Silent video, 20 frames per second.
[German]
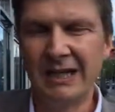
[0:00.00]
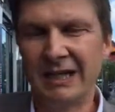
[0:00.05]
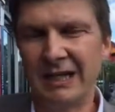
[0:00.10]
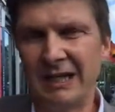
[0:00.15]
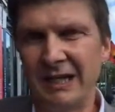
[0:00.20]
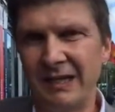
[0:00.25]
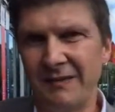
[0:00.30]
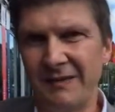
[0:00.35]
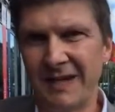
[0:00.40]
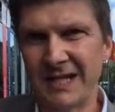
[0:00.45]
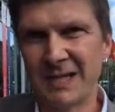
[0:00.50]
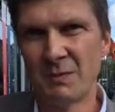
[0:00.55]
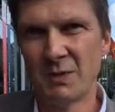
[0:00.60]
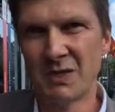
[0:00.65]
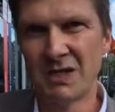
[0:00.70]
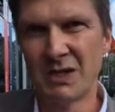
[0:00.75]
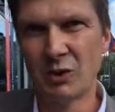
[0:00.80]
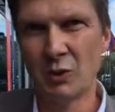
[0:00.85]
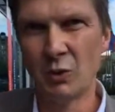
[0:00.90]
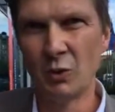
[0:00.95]
Äh, was
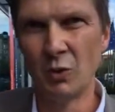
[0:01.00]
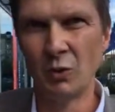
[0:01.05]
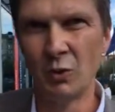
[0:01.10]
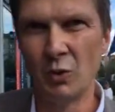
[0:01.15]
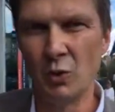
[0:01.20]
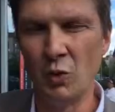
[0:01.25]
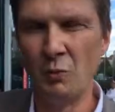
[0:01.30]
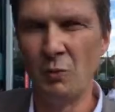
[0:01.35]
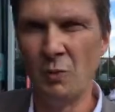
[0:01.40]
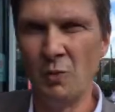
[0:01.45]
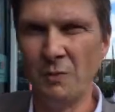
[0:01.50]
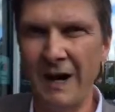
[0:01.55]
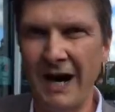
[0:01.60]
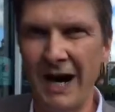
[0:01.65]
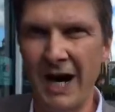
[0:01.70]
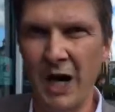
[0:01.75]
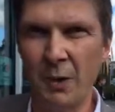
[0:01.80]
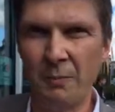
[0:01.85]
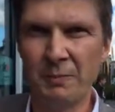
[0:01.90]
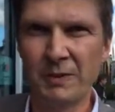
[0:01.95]
muss ich tun, um
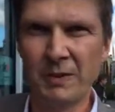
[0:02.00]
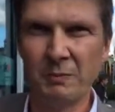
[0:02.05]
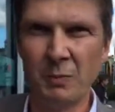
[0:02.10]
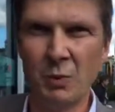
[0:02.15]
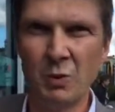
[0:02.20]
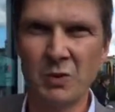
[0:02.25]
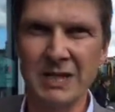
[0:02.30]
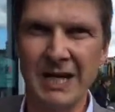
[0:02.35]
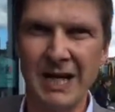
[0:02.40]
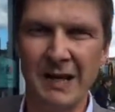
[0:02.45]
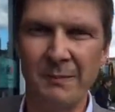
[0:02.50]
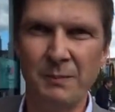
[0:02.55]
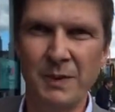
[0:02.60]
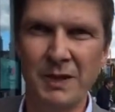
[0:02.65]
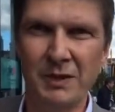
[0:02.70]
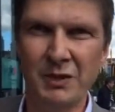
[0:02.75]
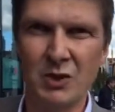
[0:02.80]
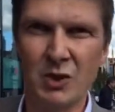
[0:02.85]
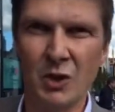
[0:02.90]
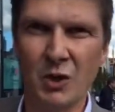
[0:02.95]
überhaupt MOOCs
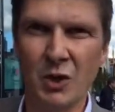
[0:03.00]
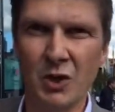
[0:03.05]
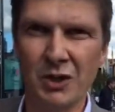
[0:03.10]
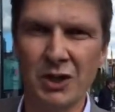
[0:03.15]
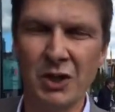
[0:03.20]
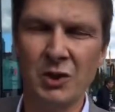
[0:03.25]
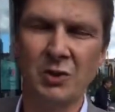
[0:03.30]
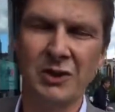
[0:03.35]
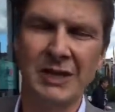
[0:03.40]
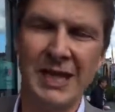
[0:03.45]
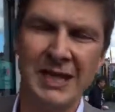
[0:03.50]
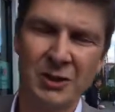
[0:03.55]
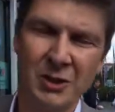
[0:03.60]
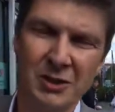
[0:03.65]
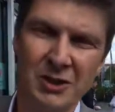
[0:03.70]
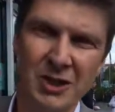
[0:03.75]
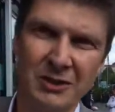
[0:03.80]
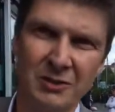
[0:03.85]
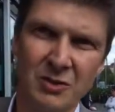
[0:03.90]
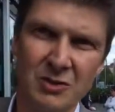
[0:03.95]
anbieten zu können? Und dann
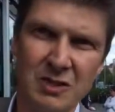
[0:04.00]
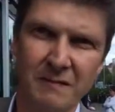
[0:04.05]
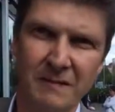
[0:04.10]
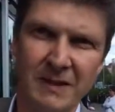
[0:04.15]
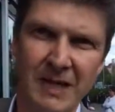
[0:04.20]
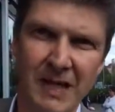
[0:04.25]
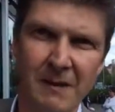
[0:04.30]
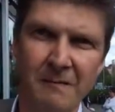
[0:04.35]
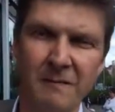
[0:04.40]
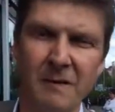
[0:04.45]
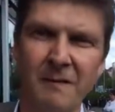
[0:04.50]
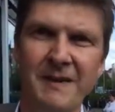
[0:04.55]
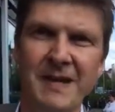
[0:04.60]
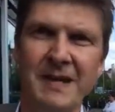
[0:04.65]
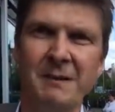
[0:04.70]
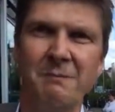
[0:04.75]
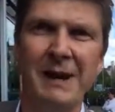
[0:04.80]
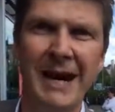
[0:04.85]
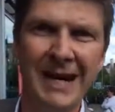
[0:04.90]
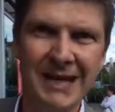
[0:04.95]
noch die große Frage, für
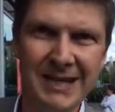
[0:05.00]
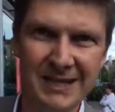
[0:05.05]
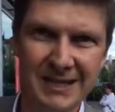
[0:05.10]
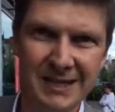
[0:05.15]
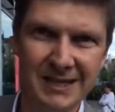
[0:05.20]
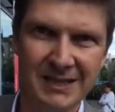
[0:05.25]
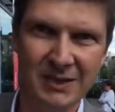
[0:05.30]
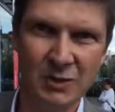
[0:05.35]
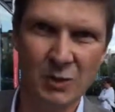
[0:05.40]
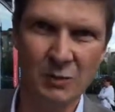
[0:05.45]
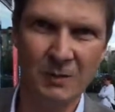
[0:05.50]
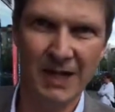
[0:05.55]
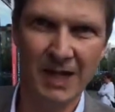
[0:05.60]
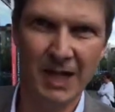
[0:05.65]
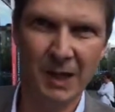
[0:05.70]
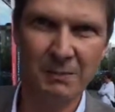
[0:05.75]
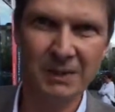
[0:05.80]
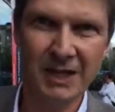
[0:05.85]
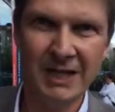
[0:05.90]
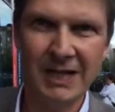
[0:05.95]
wen mache ich die denn
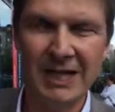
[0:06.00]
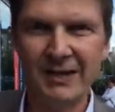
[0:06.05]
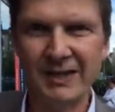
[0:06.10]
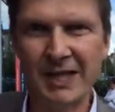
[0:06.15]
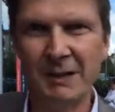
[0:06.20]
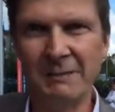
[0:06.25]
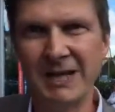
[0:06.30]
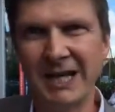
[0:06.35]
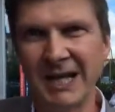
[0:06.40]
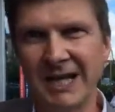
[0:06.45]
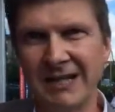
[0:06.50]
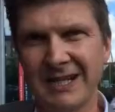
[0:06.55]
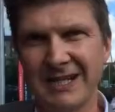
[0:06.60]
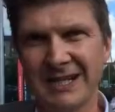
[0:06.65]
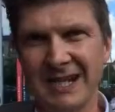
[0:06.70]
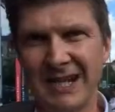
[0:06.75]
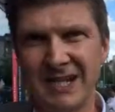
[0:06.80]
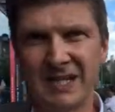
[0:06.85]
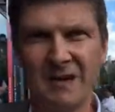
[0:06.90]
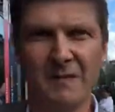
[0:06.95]
überhaupt? Nämlich
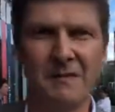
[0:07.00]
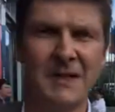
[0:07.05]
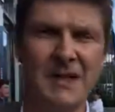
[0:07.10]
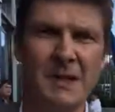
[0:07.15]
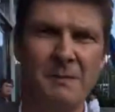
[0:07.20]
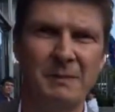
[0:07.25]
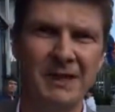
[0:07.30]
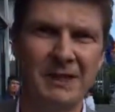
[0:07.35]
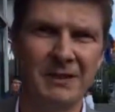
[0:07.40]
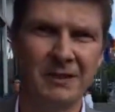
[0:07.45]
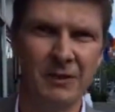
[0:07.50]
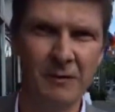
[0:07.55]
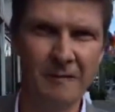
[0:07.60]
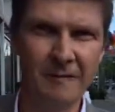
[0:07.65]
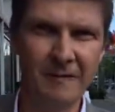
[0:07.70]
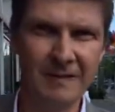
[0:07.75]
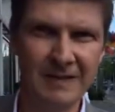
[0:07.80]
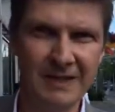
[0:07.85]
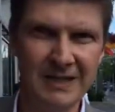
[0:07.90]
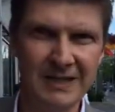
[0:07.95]
einerseits für eine breite
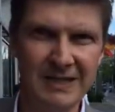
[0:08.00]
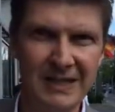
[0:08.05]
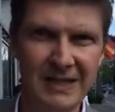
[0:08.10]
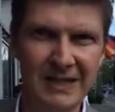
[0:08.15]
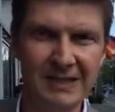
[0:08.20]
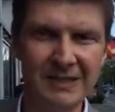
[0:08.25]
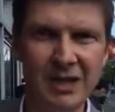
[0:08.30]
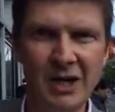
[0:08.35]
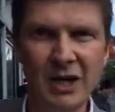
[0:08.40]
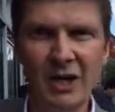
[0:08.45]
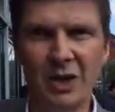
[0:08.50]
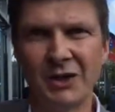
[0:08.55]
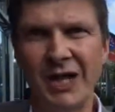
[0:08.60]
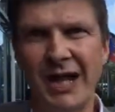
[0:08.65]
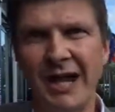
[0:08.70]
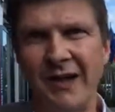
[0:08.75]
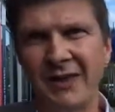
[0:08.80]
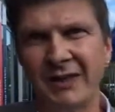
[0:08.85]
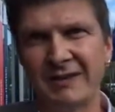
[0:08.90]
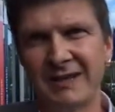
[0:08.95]
Öffentlichkeit
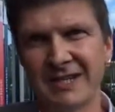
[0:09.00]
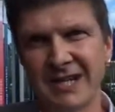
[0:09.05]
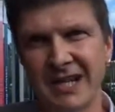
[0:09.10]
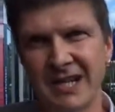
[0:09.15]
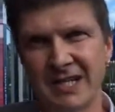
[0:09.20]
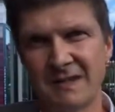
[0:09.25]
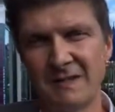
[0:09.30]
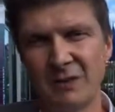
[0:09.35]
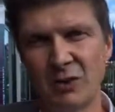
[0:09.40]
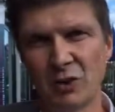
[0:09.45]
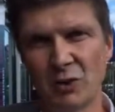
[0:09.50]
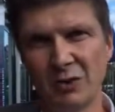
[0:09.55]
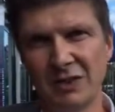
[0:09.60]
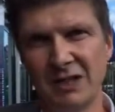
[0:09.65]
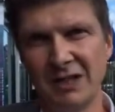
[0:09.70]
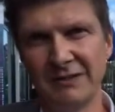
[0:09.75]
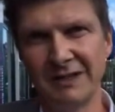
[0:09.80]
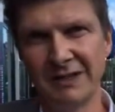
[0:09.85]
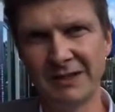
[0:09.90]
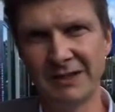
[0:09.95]
oder andererseits für die
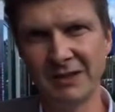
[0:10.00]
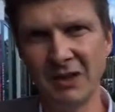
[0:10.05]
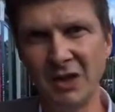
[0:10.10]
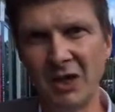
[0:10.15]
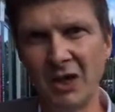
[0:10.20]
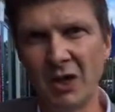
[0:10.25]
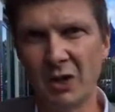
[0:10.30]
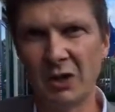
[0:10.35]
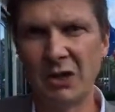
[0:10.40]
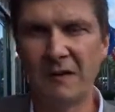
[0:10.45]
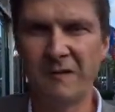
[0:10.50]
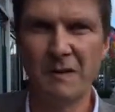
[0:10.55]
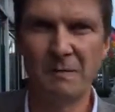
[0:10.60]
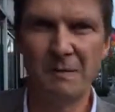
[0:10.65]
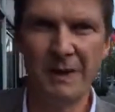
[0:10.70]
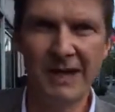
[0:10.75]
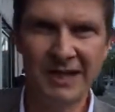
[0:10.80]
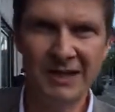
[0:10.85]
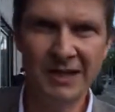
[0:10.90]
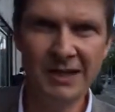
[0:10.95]
Studierenden oder für
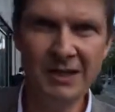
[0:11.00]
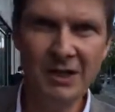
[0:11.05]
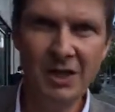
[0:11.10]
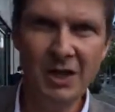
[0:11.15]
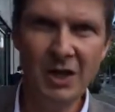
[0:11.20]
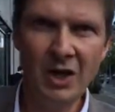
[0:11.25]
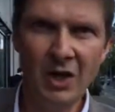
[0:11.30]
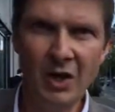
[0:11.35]
beide.